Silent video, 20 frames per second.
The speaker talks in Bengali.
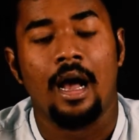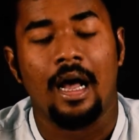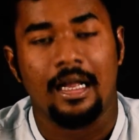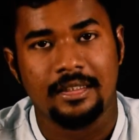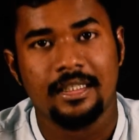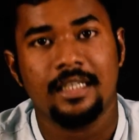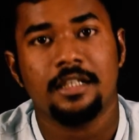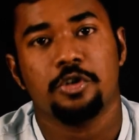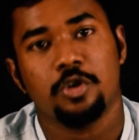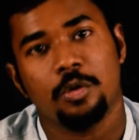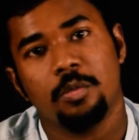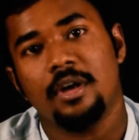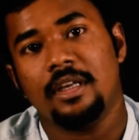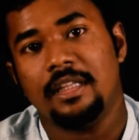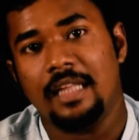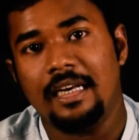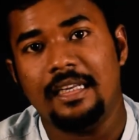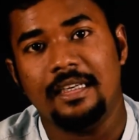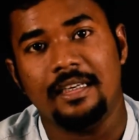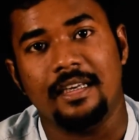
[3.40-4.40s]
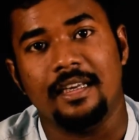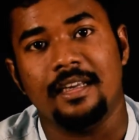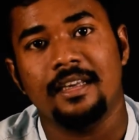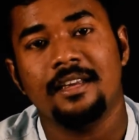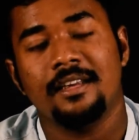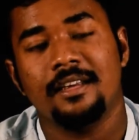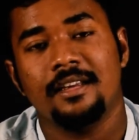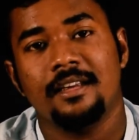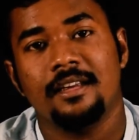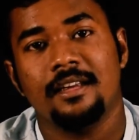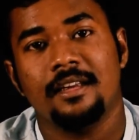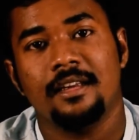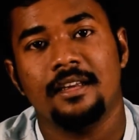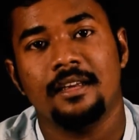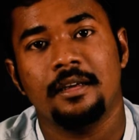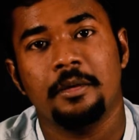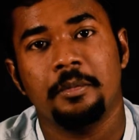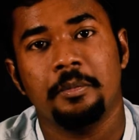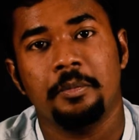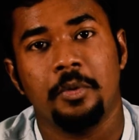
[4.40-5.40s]
আজকের সময়ে দাঁড়িয়ে
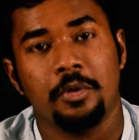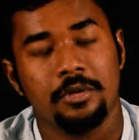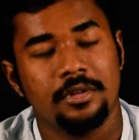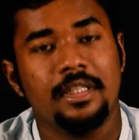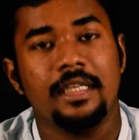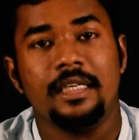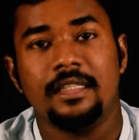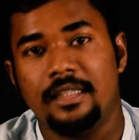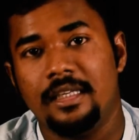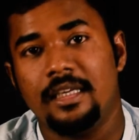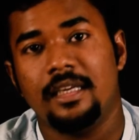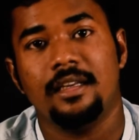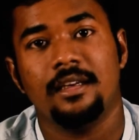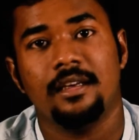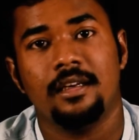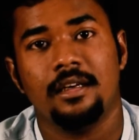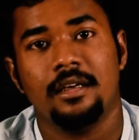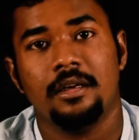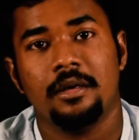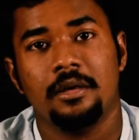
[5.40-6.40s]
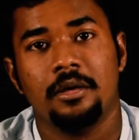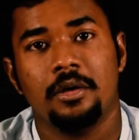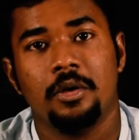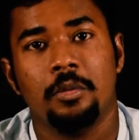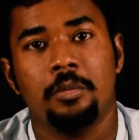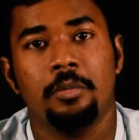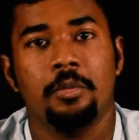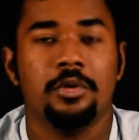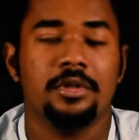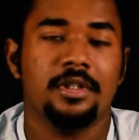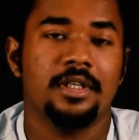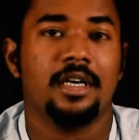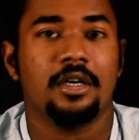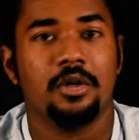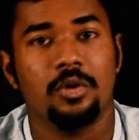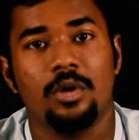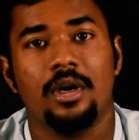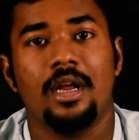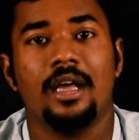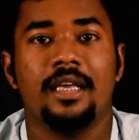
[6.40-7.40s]
প্রত্যেক দিন প্রতিটা
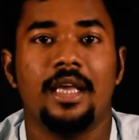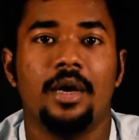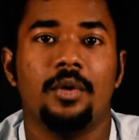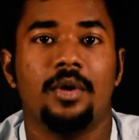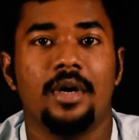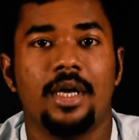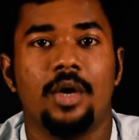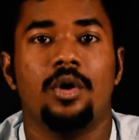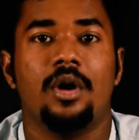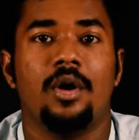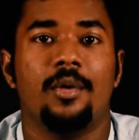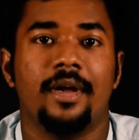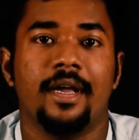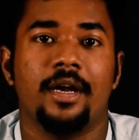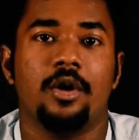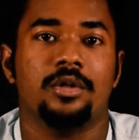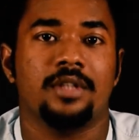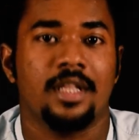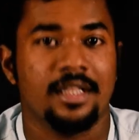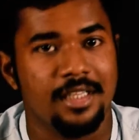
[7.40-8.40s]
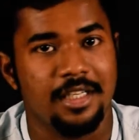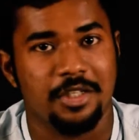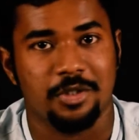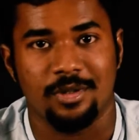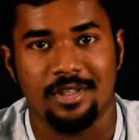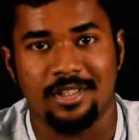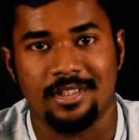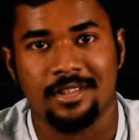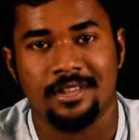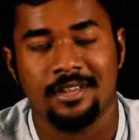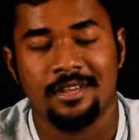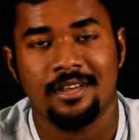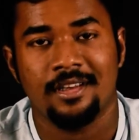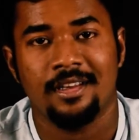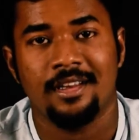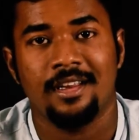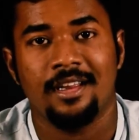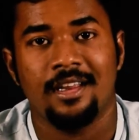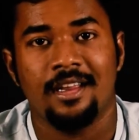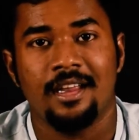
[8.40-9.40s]
কোনায় কেউ না কেউ কাউকে কথা দিয়ে চলেছে
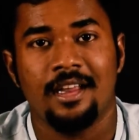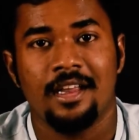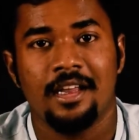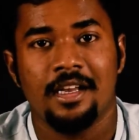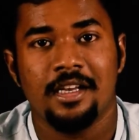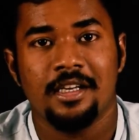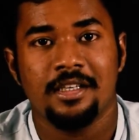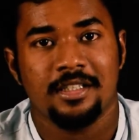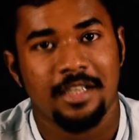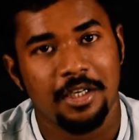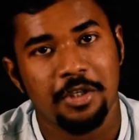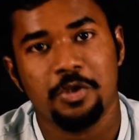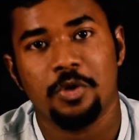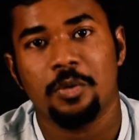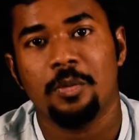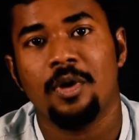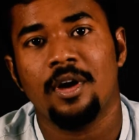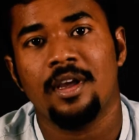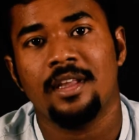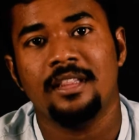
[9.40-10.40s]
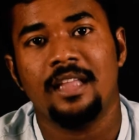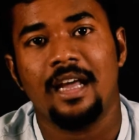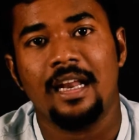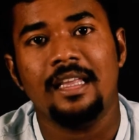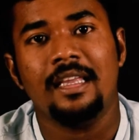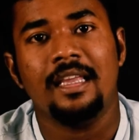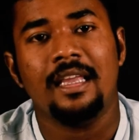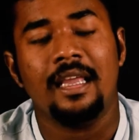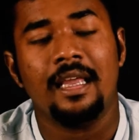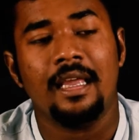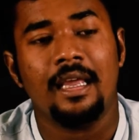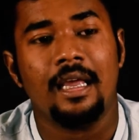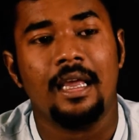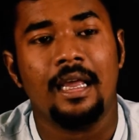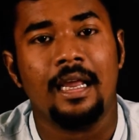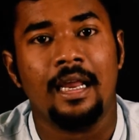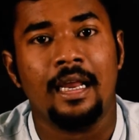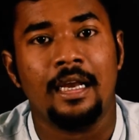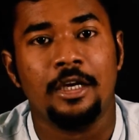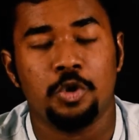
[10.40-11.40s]
সেই সময়ে দাঁড়িয়ে
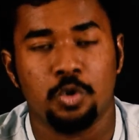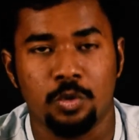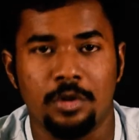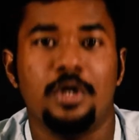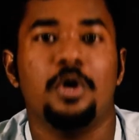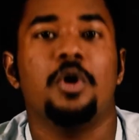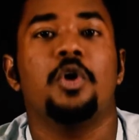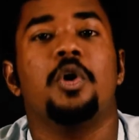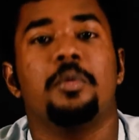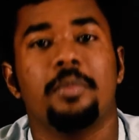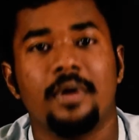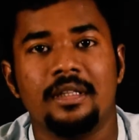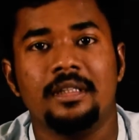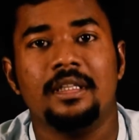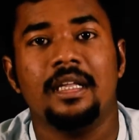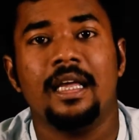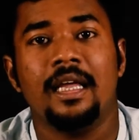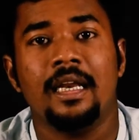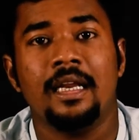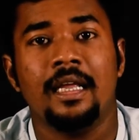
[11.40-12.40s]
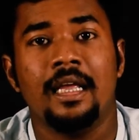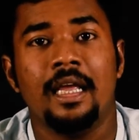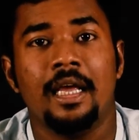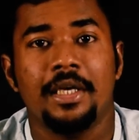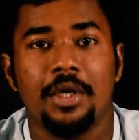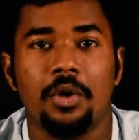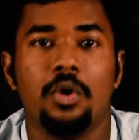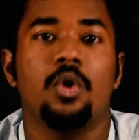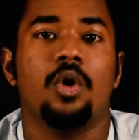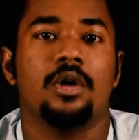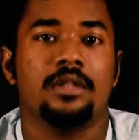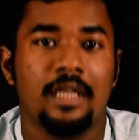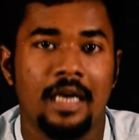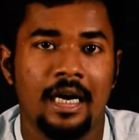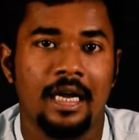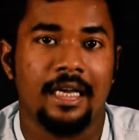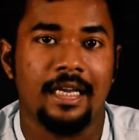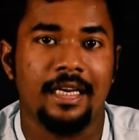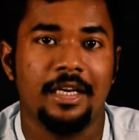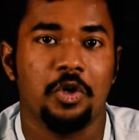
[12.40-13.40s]
সুনীল গঙ্গোপাধ্যায়ের কেউ কথা
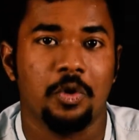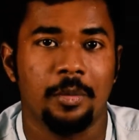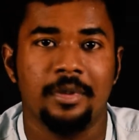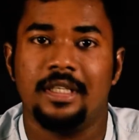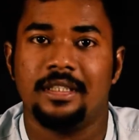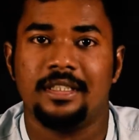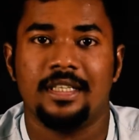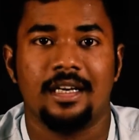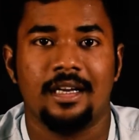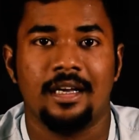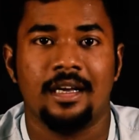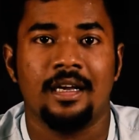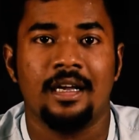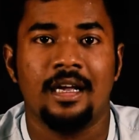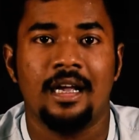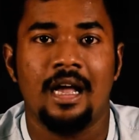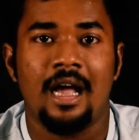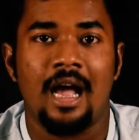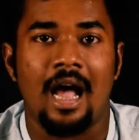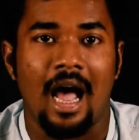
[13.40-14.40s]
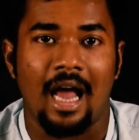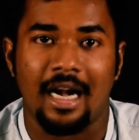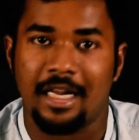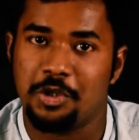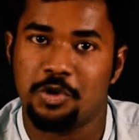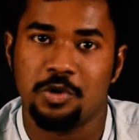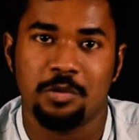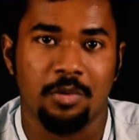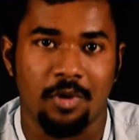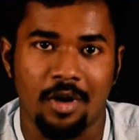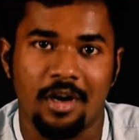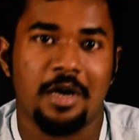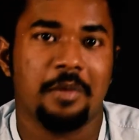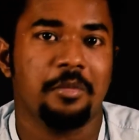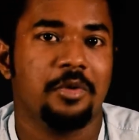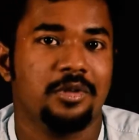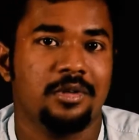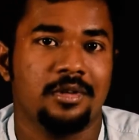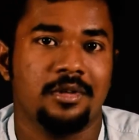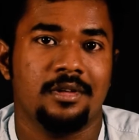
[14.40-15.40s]
রাখেনি কবিতা ছাড়া আর কিছু বলার
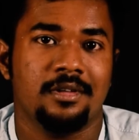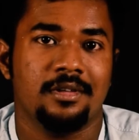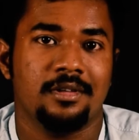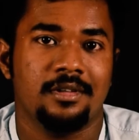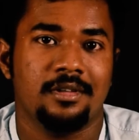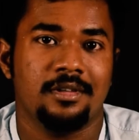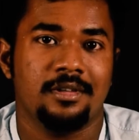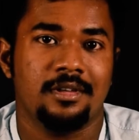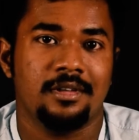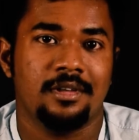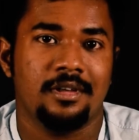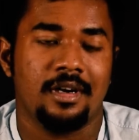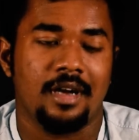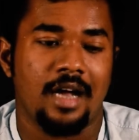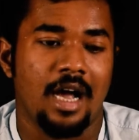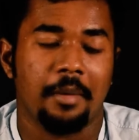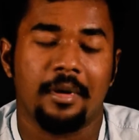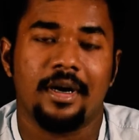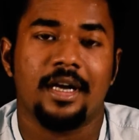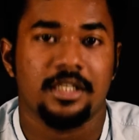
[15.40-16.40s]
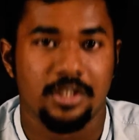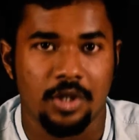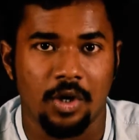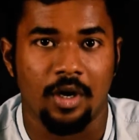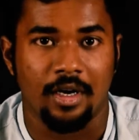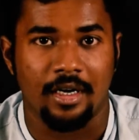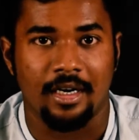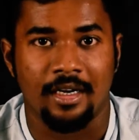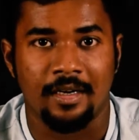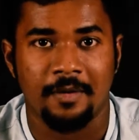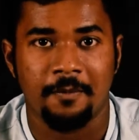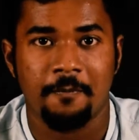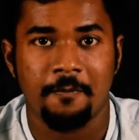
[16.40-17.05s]
মতন আমার কাছে হয় না